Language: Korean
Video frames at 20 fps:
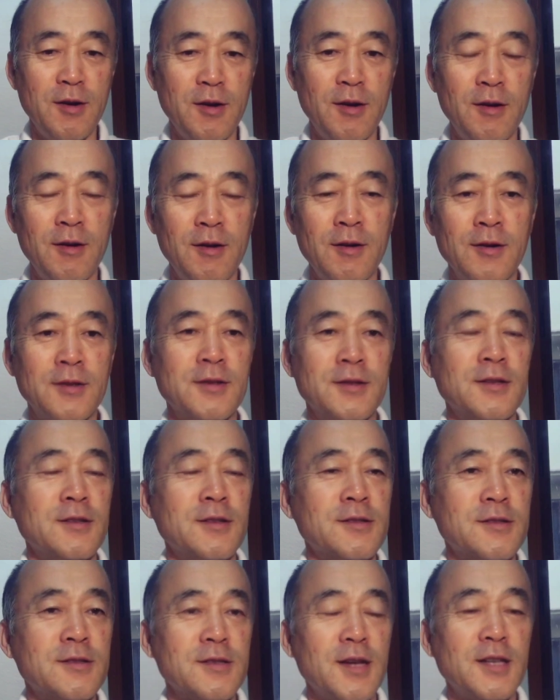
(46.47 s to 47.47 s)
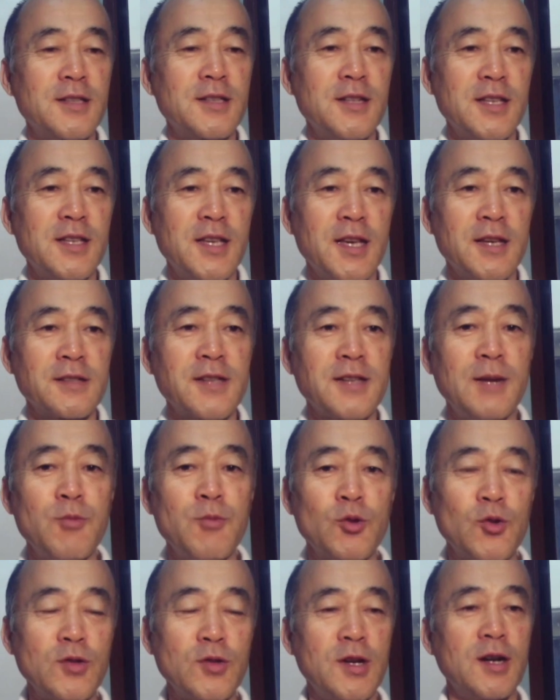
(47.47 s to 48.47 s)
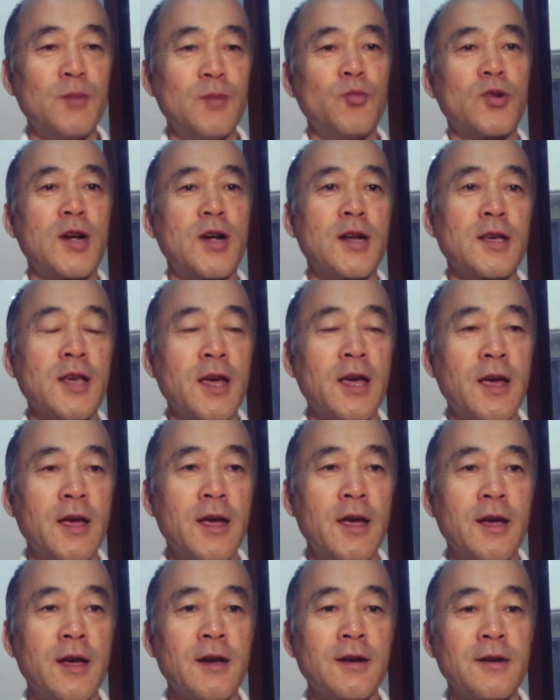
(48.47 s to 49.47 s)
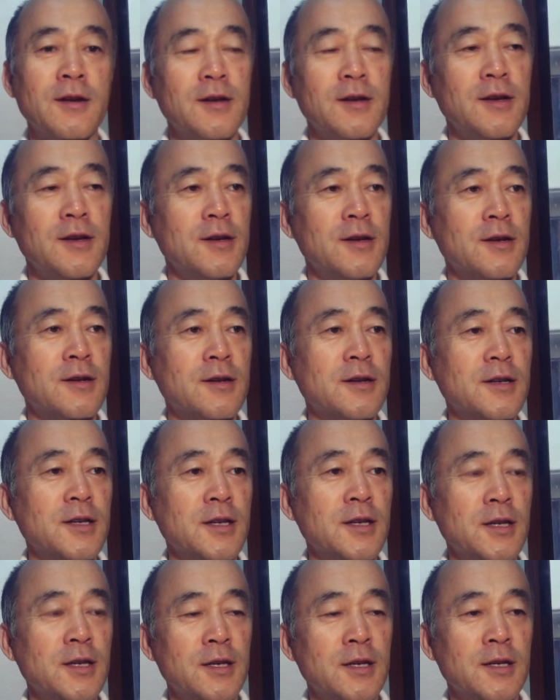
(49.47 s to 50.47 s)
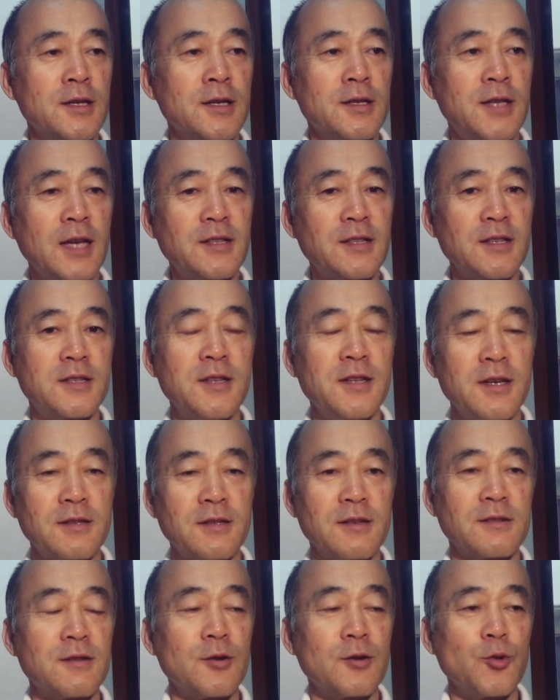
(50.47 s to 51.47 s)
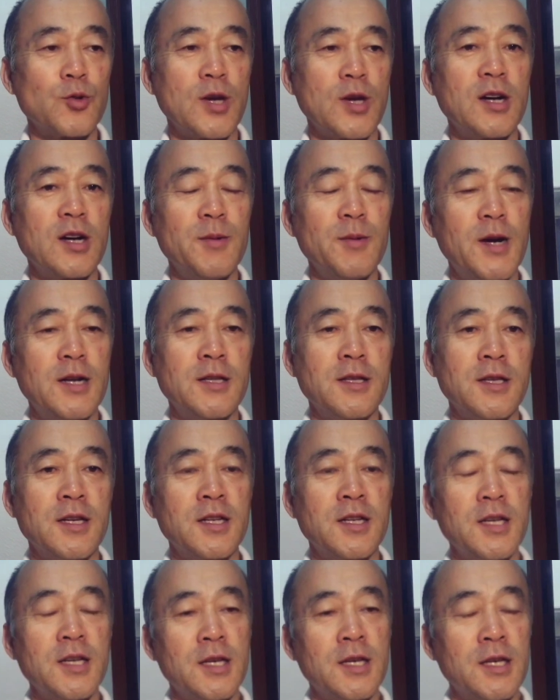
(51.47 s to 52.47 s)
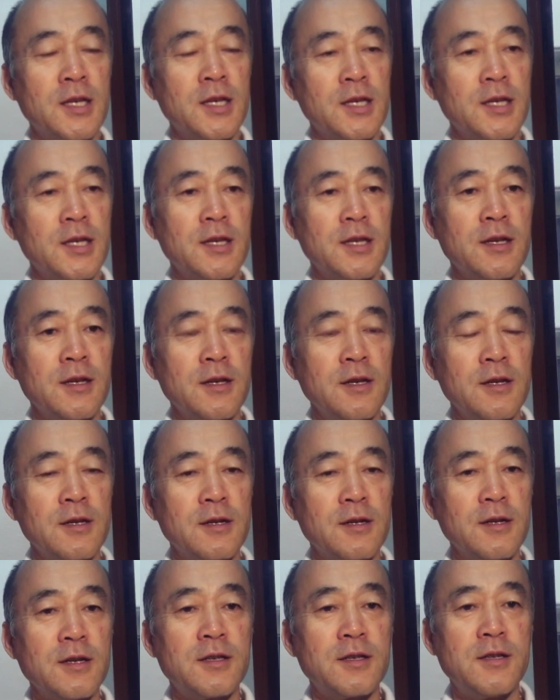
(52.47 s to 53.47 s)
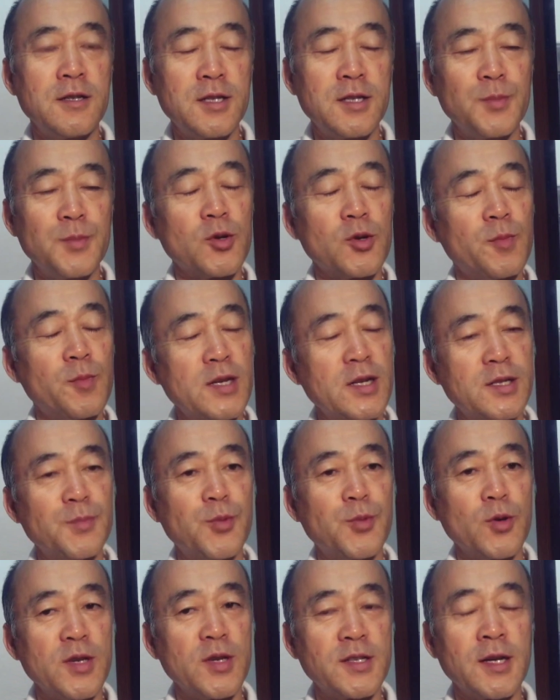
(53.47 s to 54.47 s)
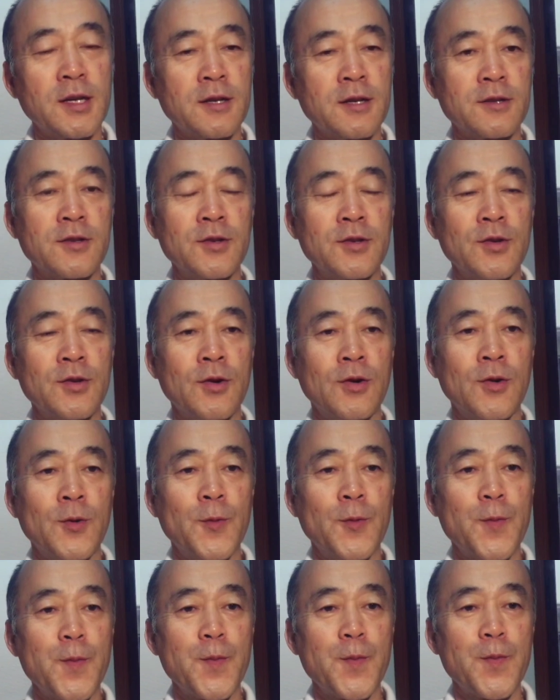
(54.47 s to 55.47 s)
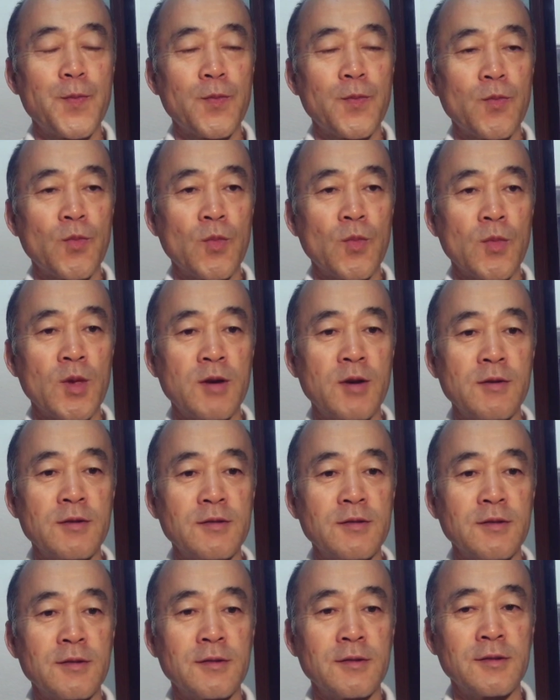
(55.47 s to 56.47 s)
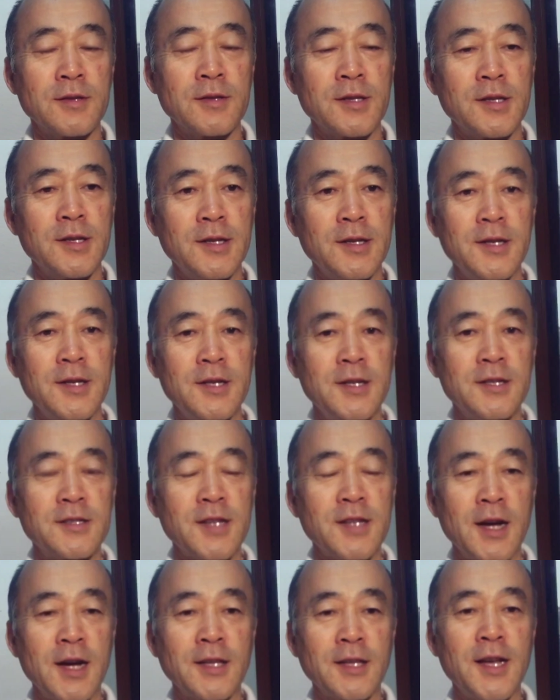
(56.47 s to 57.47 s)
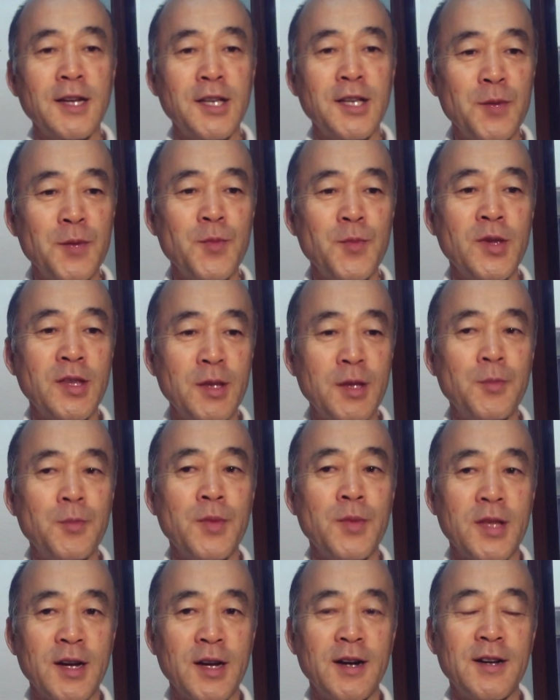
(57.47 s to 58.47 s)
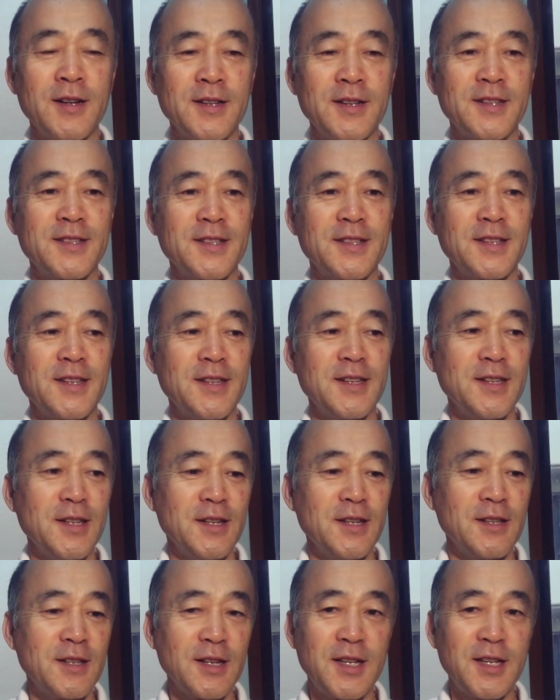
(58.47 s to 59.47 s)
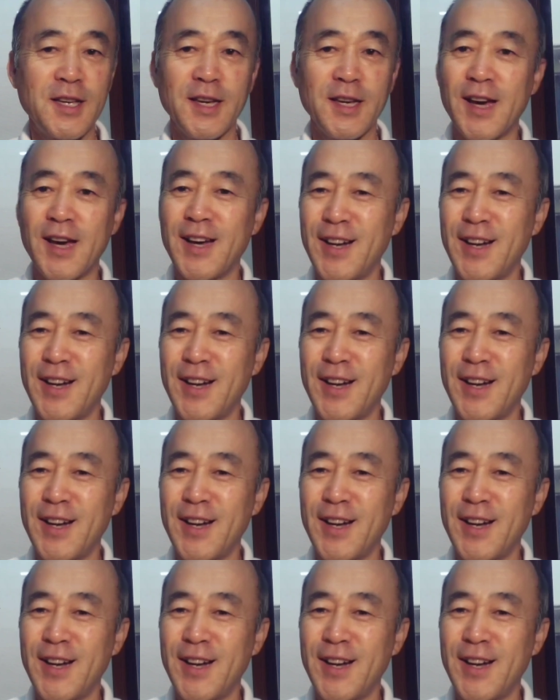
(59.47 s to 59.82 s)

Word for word: 어, 사실 이게 사무소장 업무라는 게 거의 데스크에서 서류 작업하는 일이 거의 70% 80% 이상이거든요. 음, 그래서 상당히 힘듭니다. 특히